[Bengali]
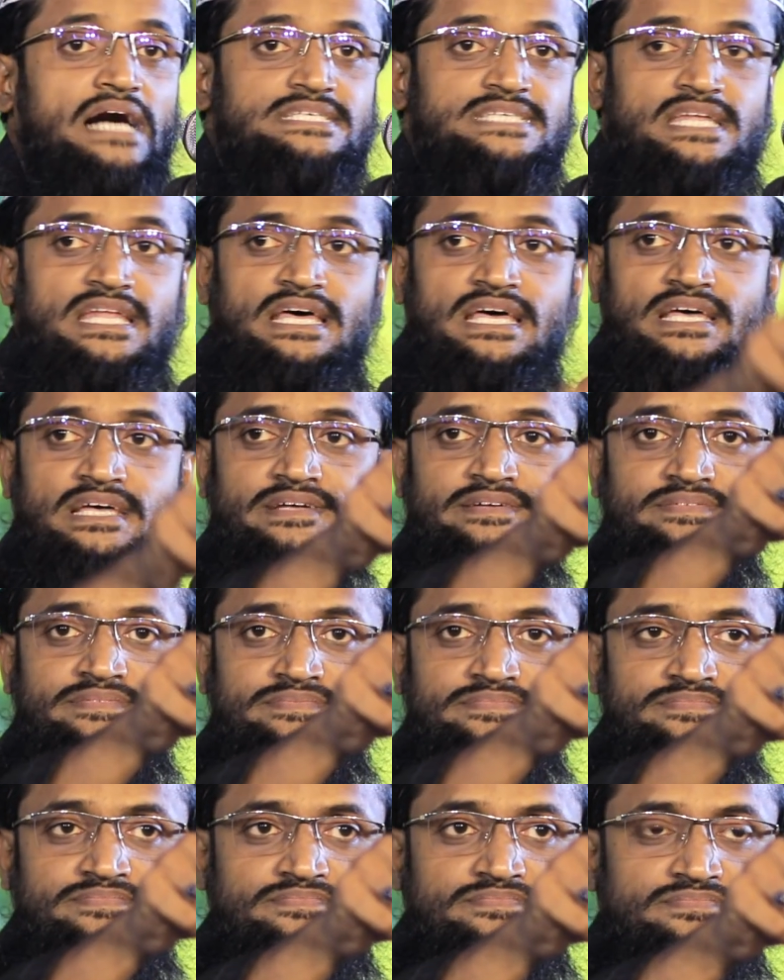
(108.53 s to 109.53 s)
আছে না
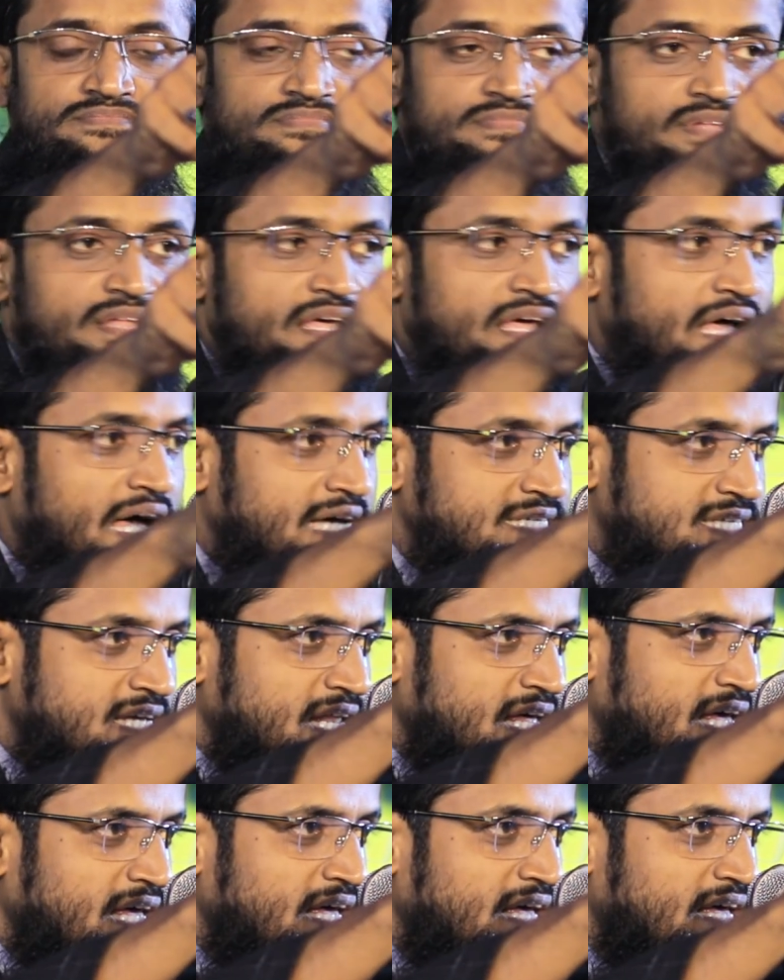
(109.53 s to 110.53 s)
আছে
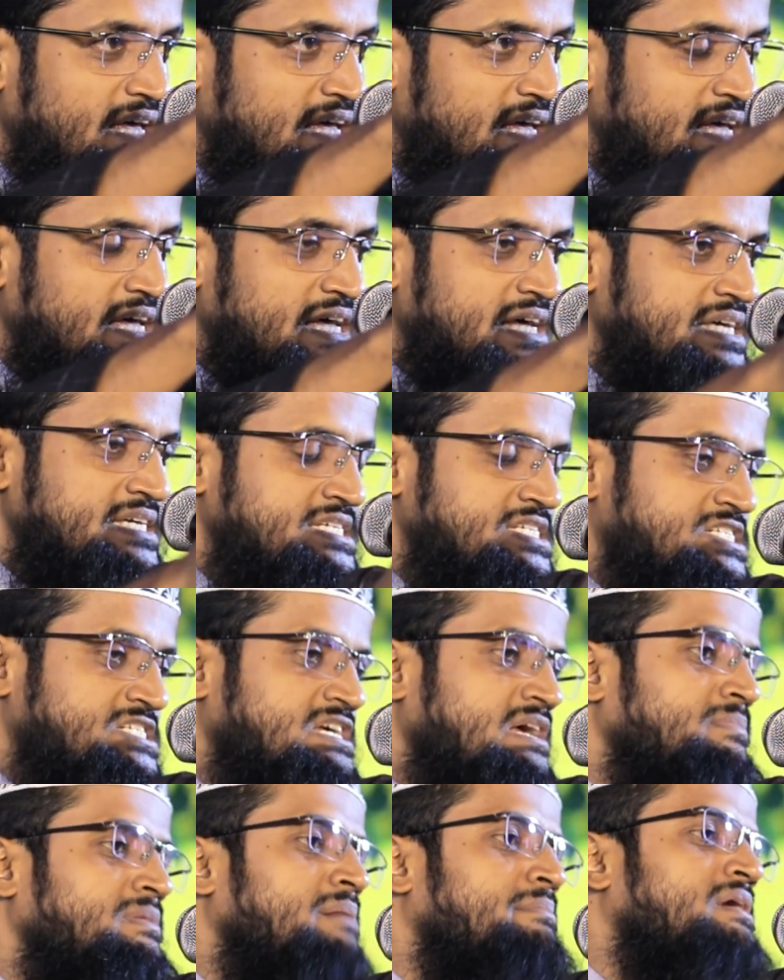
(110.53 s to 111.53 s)
না
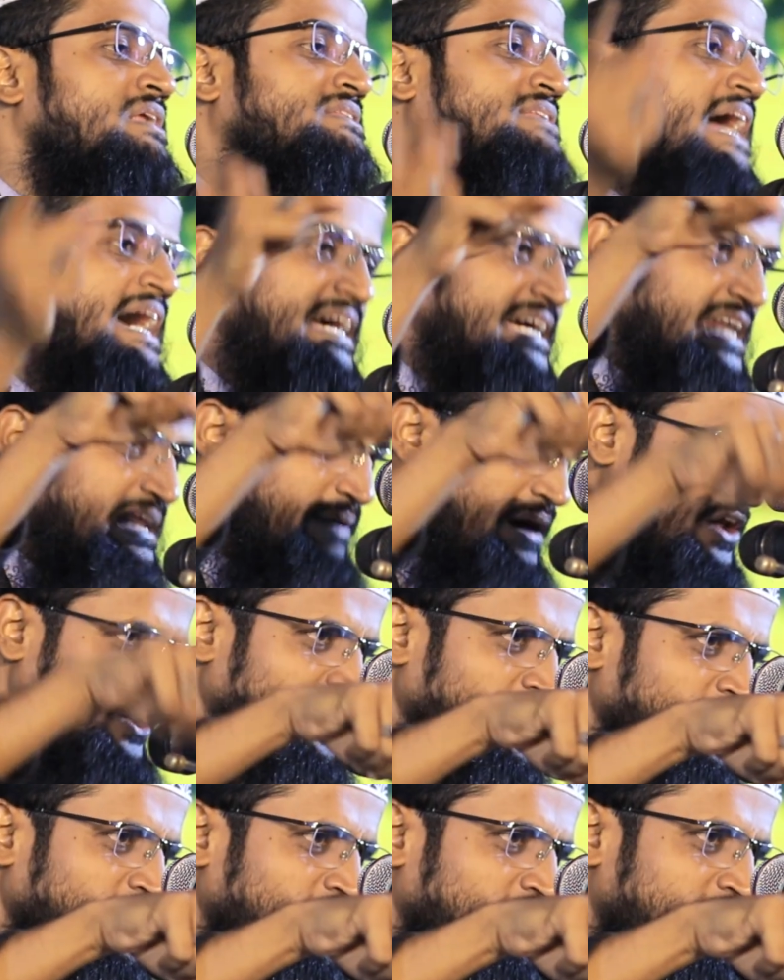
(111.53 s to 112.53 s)
স্বামী আমার থাকলে
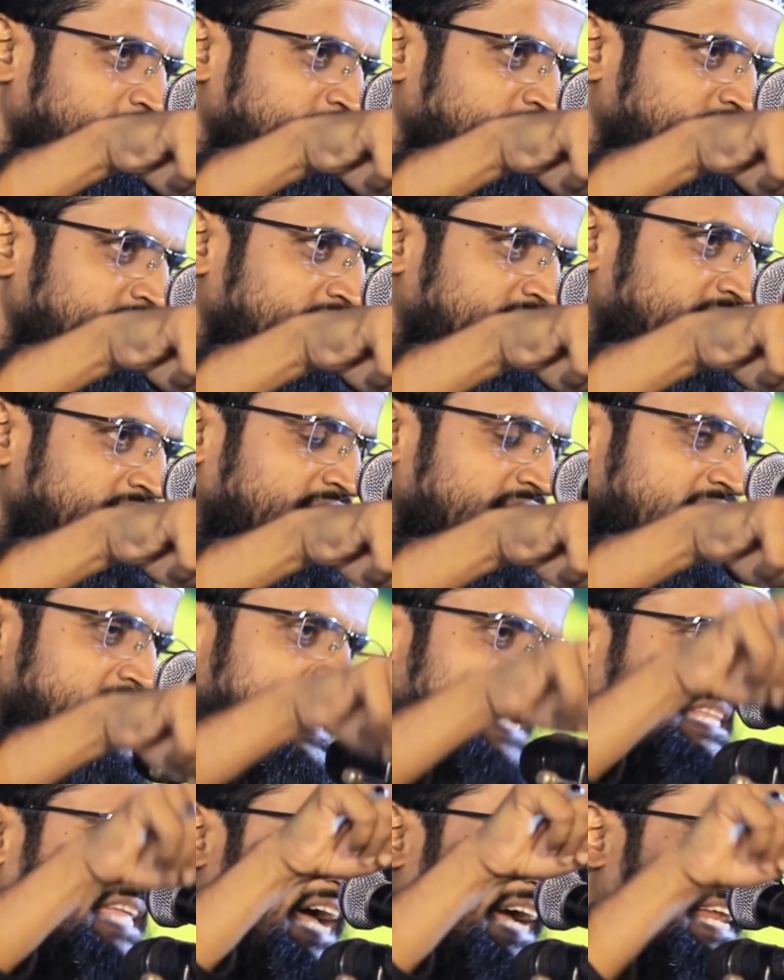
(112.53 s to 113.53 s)
ভালো
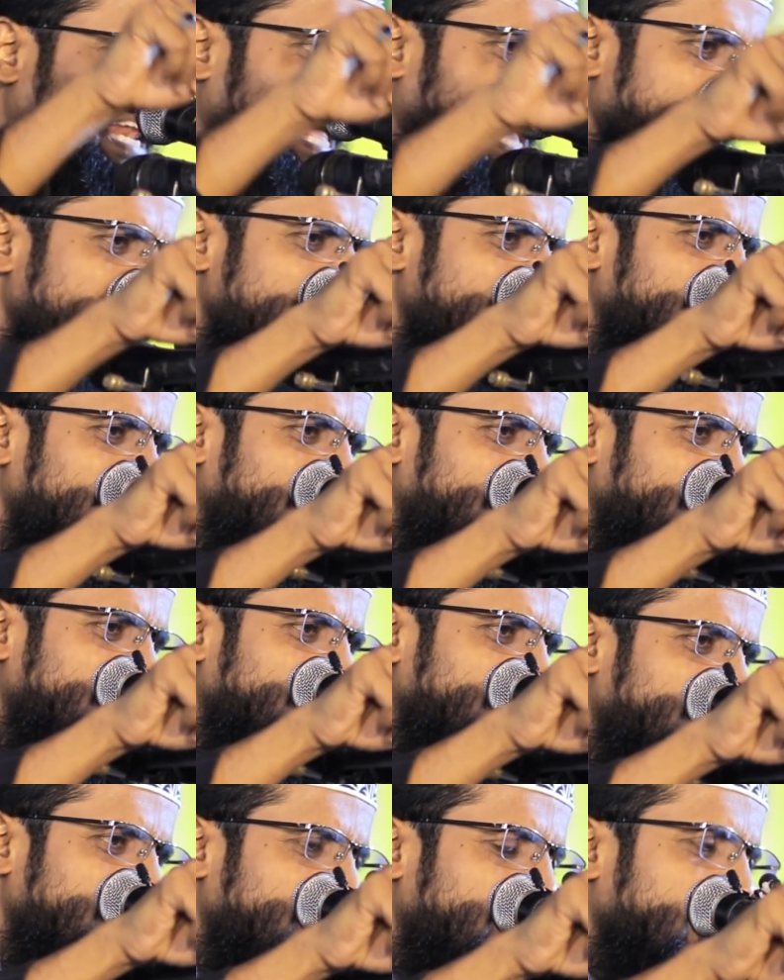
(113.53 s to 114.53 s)
না থাকলে
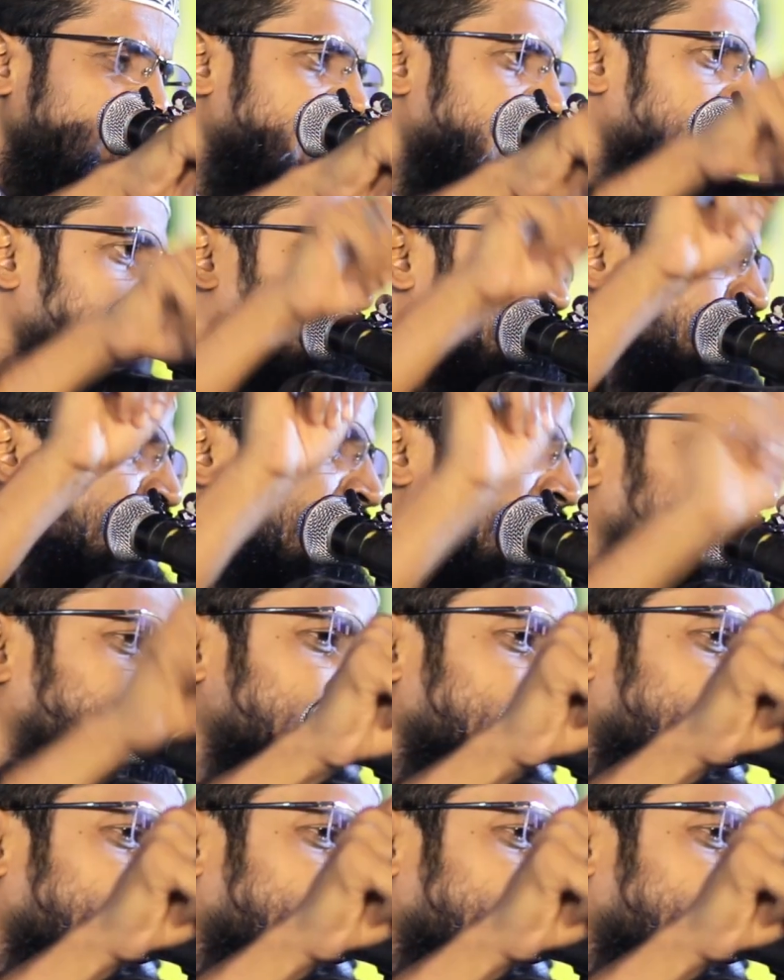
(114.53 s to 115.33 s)
আর প্রবশ